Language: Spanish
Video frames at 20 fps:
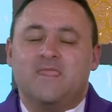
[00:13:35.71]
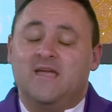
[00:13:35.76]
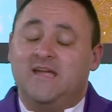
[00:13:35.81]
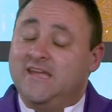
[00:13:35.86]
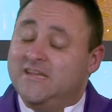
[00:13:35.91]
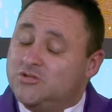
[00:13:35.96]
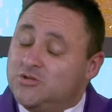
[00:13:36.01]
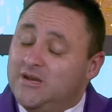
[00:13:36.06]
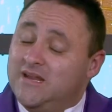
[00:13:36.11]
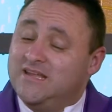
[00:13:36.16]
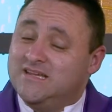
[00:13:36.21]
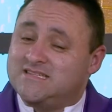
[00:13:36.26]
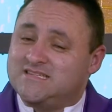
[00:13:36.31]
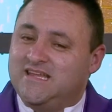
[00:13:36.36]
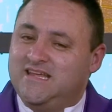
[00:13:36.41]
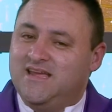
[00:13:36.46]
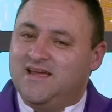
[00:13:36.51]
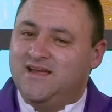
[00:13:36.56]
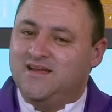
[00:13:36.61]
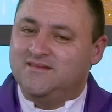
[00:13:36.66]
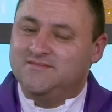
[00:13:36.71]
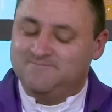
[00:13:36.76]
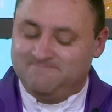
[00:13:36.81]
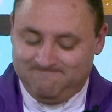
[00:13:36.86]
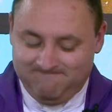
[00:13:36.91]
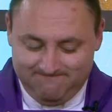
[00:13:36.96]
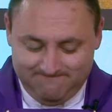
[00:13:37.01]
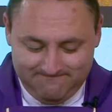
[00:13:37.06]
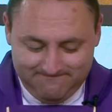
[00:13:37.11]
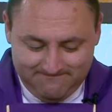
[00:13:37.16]
Y yo le decía,
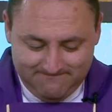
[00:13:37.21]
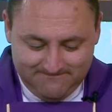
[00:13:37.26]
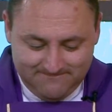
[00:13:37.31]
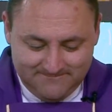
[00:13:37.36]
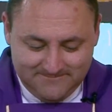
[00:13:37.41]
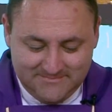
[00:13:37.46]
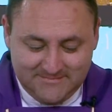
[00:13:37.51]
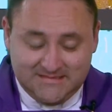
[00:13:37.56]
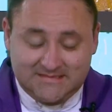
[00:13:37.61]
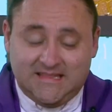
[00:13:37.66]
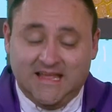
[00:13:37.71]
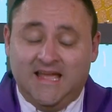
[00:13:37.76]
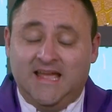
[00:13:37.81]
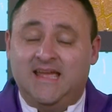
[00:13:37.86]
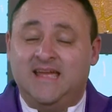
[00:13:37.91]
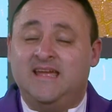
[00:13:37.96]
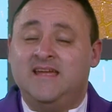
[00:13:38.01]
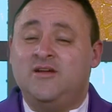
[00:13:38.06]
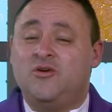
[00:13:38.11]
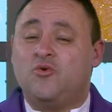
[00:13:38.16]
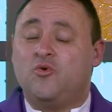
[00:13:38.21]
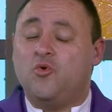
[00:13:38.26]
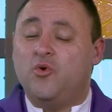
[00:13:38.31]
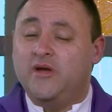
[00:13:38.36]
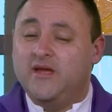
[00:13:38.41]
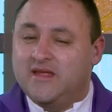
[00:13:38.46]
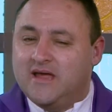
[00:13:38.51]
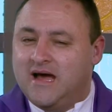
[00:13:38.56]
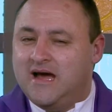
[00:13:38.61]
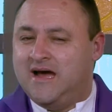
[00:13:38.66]
ten
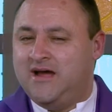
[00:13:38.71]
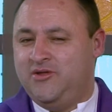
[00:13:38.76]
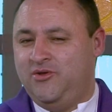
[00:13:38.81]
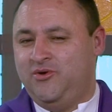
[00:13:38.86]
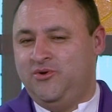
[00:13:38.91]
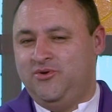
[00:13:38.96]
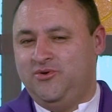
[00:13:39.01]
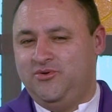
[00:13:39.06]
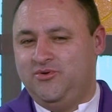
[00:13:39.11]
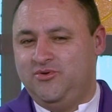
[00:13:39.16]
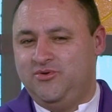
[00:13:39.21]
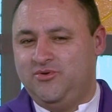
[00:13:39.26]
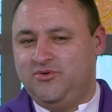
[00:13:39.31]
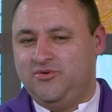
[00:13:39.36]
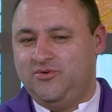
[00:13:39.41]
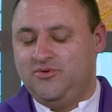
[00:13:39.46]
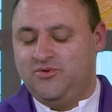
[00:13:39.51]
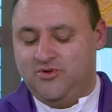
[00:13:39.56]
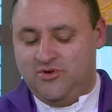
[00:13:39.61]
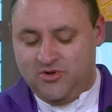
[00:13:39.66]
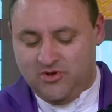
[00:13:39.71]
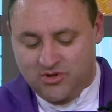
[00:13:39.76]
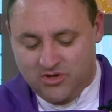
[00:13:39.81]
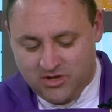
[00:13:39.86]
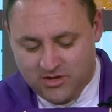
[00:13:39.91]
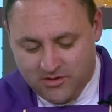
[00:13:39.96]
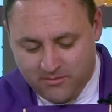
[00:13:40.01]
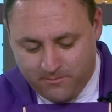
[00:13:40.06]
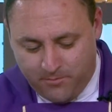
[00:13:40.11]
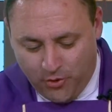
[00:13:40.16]
cuidado,
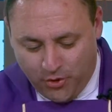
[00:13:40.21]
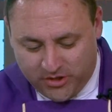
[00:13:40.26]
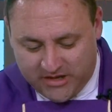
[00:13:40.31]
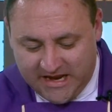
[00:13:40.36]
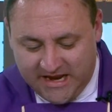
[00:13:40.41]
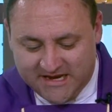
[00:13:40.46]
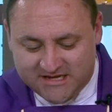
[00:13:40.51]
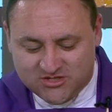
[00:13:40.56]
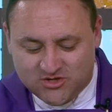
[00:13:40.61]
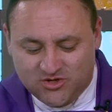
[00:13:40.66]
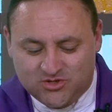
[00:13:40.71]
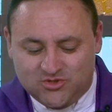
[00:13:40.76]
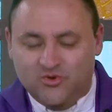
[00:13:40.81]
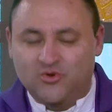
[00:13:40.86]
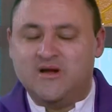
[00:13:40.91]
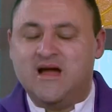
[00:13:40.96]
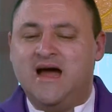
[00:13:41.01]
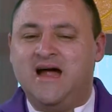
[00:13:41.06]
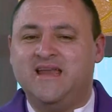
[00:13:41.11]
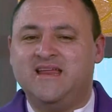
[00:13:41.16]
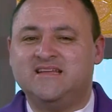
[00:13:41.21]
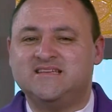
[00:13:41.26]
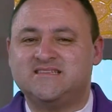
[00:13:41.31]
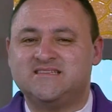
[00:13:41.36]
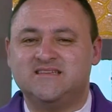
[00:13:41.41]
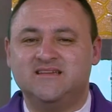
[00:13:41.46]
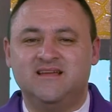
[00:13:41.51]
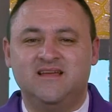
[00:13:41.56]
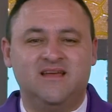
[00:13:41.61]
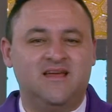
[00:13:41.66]
porque esos
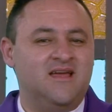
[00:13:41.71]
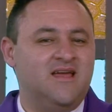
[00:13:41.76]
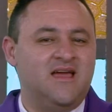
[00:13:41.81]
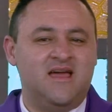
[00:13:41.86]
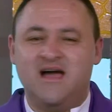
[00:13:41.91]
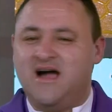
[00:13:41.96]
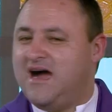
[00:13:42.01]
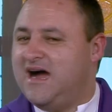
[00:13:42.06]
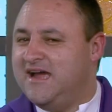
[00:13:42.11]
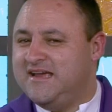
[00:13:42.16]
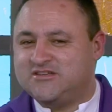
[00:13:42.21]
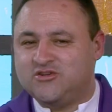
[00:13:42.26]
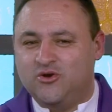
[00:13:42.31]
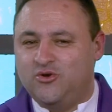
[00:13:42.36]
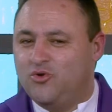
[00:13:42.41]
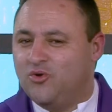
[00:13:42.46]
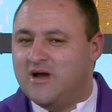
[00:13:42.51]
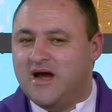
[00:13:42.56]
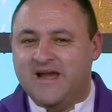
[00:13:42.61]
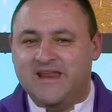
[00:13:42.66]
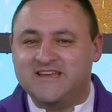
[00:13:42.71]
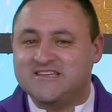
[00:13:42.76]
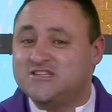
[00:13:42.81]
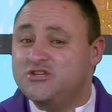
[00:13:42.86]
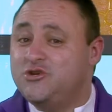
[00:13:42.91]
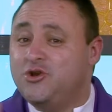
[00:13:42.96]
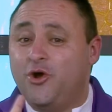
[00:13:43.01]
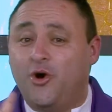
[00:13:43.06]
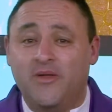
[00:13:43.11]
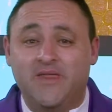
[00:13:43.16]
lugares, a esos lugares
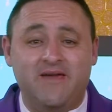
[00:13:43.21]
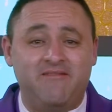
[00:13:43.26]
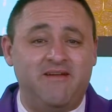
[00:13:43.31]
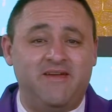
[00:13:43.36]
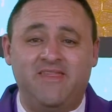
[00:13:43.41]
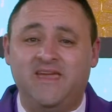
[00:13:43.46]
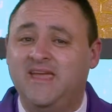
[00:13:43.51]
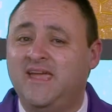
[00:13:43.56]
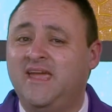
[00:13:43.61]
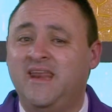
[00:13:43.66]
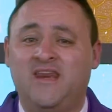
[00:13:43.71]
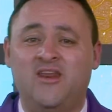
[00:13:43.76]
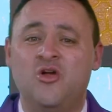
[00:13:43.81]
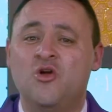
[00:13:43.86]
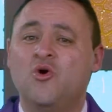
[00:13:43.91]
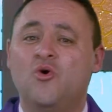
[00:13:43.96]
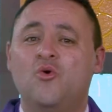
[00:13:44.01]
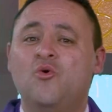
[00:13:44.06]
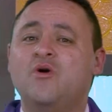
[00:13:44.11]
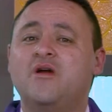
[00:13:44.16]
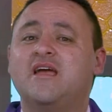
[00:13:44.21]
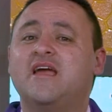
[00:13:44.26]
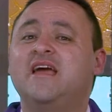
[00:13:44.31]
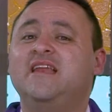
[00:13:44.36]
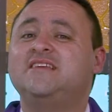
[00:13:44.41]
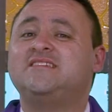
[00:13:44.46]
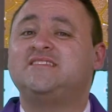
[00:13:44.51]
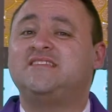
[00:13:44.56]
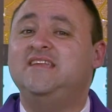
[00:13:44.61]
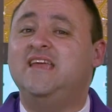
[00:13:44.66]
no debe de ir un
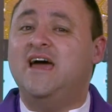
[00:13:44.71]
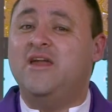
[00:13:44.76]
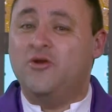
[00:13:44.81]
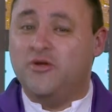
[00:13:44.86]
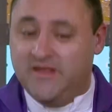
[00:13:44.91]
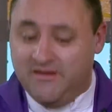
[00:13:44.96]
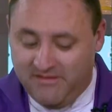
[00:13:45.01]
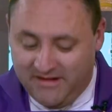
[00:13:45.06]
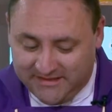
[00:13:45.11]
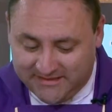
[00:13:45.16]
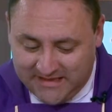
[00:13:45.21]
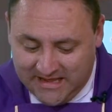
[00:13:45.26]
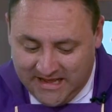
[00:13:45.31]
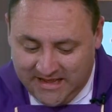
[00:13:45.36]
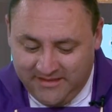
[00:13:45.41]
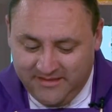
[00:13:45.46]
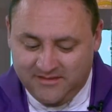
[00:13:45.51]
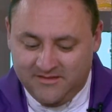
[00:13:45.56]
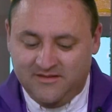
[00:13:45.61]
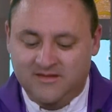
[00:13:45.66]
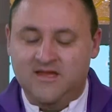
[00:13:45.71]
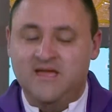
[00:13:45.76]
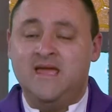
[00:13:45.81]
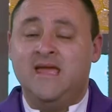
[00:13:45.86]
cristiano de verdad.